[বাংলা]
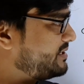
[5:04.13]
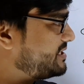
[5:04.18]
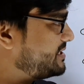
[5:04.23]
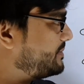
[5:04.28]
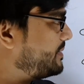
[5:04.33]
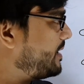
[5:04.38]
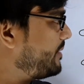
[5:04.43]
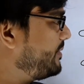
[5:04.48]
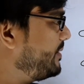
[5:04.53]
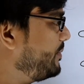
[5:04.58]
আমি
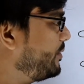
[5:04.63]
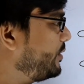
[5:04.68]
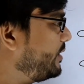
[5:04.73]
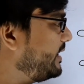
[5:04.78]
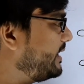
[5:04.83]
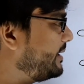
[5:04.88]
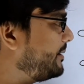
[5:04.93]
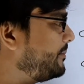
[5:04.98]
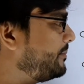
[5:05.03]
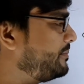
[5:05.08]
যেভাবে
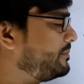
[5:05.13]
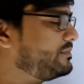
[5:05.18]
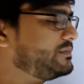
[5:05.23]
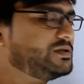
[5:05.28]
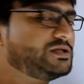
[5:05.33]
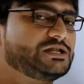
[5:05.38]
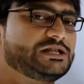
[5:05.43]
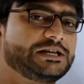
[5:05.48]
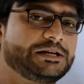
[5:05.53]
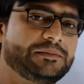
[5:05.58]
বললাম
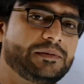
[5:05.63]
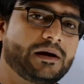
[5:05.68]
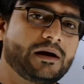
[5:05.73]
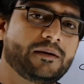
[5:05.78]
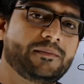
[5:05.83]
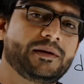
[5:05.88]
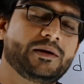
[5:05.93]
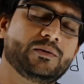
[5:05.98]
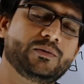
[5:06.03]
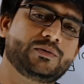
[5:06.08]

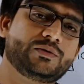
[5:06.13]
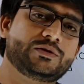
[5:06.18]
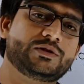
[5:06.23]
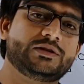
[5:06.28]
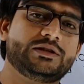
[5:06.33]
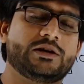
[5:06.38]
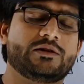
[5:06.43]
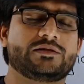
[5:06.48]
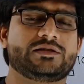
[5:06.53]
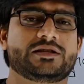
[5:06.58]
সেভাবে উত্তর
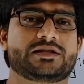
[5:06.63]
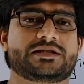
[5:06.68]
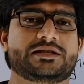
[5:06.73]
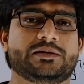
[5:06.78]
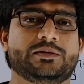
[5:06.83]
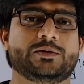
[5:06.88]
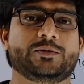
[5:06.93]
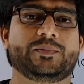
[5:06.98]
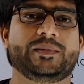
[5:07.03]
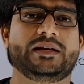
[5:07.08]
দেওয়ার চেষ্টা
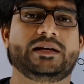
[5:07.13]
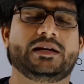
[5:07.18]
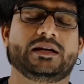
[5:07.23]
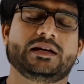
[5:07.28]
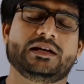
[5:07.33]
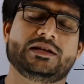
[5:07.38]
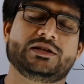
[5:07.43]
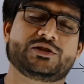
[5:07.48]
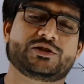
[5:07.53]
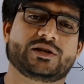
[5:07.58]
করবেন
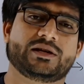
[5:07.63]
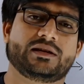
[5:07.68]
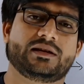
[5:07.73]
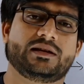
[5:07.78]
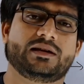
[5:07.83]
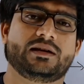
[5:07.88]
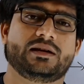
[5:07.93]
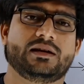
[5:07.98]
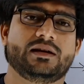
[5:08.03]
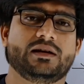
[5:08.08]

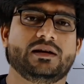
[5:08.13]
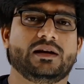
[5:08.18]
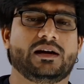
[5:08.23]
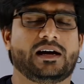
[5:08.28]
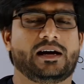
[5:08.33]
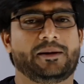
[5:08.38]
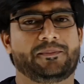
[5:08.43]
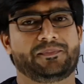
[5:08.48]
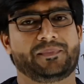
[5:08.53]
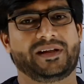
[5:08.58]
ইনশাল্লাহ
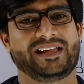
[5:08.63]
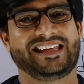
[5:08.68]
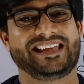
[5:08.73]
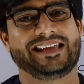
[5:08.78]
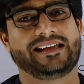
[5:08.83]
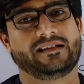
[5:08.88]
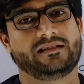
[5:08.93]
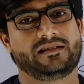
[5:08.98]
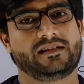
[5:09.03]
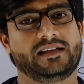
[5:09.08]
আপনি
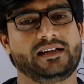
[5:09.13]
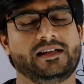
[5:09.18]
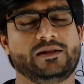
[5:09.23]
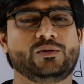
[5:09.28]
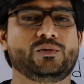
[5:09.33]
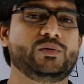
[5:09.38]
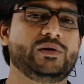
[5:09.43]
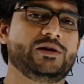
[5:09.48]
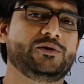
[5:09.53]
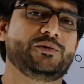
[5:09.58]
এখান থেকে
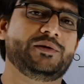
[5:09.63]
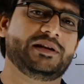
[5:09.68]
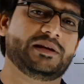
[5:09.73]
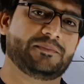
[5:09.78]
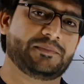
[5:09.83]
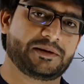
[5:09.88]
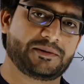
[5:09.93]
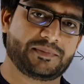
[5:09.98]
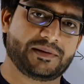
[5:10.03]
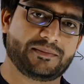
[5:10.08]
দুয়ে দুই
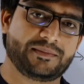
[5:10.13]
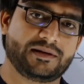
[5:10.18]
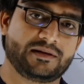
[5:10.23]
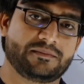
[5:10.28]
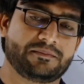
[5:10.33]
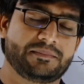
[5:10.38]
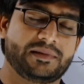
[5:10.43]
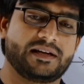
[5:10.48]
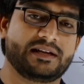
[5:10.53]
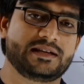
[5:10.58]
নাম্বার পাবেন
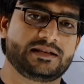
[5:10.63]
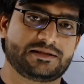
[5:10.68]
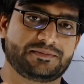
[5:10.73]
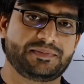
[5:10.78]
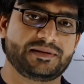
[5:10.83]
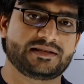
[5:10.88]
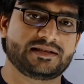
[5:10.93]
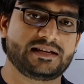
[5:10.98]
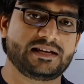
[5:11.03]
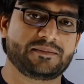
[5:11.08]
মানে
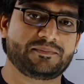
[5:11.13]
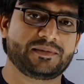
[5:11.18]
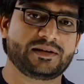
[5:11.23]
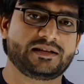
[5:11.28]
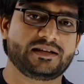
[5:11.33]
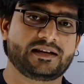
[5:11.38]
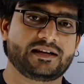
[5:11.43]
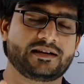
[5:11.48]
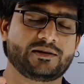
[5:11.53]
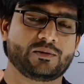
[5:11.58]
স্পেশালি
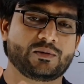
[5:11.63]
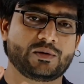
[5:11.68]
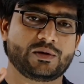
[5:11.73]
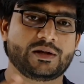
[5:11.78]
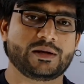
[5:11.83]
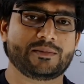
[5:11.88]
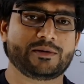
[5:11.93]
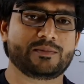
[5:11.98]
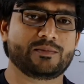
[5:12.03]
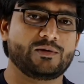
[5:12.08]
আপনাদের এটা
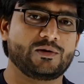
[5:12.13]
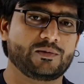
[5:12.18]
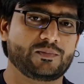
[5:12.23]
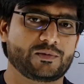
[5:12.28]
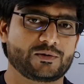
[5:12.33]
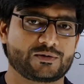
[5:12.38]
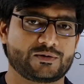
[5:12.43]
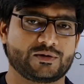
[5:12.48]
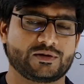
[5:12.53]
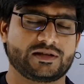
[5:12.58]
অনুধাবনমূলক
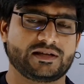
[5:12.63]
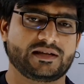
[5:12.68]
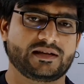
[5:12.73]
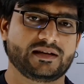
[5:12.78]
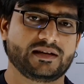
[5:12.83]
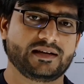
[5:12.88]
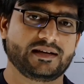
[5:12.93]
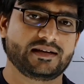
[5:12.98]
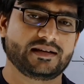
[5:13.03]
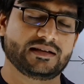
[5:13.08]
প্রশ্নতে
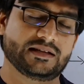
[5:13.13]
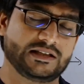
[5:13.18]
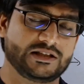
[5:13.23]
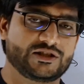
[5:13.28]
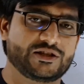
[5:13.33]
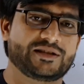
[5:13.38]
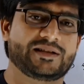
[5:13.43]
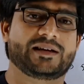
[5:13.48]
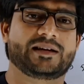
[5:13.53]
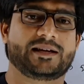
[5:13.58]

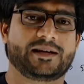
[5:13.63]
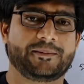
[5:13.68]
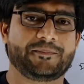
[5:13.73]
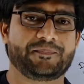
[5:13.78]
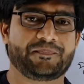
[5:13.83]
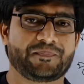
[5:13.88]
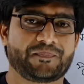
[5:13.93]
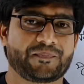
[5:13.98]
এসে থাকে